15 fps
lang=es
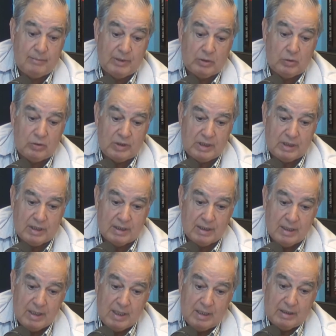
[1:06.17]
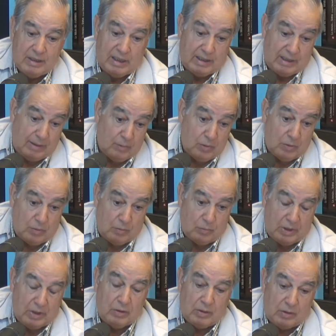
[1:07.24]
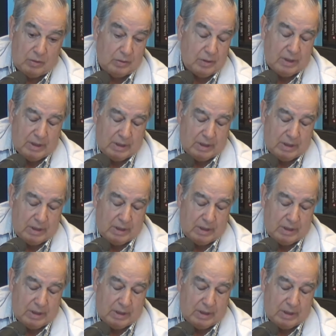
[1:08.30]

metodista tenemos, bueno,